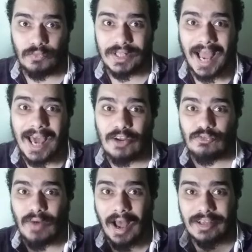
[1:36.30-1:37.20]
في
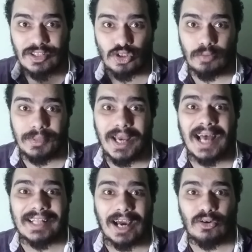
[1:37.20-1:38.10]
تحالف مع
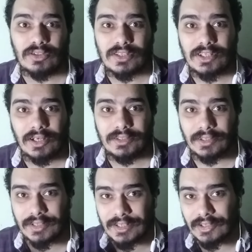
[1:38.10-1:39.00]
اثيوبيا هتحاول
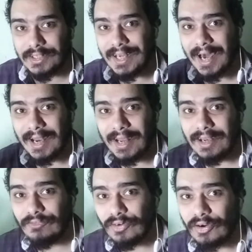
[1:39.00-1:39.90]
تسيطر اسرائيل على
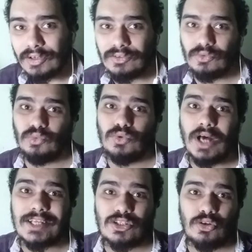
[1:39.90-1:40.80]
الفرات
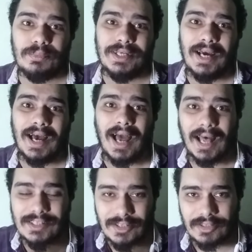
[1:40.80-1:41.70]
واثيوبيا
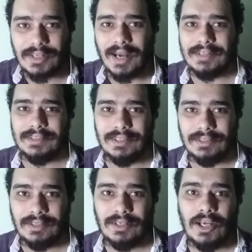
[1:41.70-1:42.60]
هتسيطر على
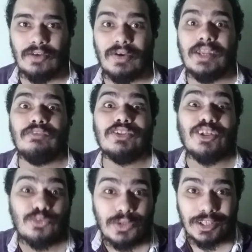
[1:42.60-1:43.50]
النيل فهنا في
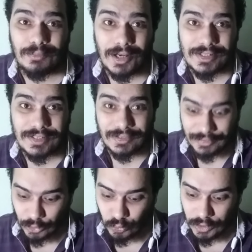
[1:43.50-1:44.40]
تطويق لمصر
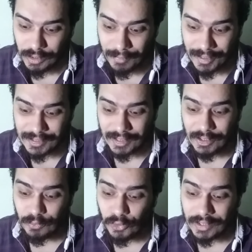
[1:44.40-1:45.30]
تطويق لمصر
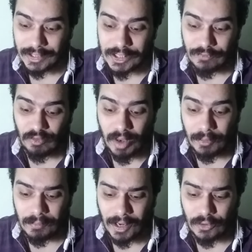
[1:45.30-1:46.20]
انه بيقول لك تنشف المياه
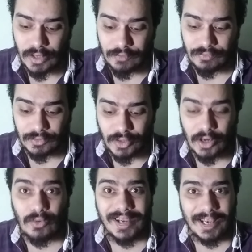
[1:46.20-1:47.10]
من البحر ويجف
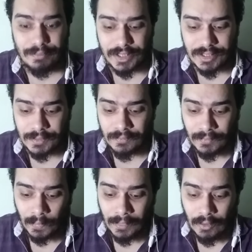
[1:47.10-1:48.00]
النهر وييبس
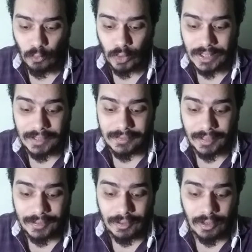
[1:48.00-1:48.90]

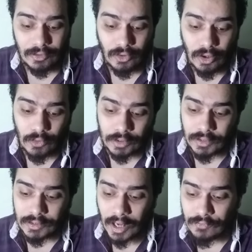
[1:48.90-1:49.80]
وتنتن الأنهار
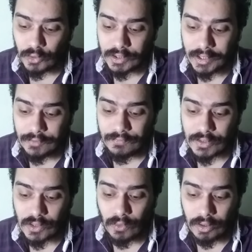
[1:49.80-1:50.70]
وتضعف وتجف في
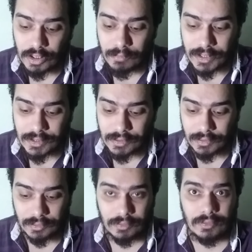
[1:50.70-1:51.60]
سواقي مصر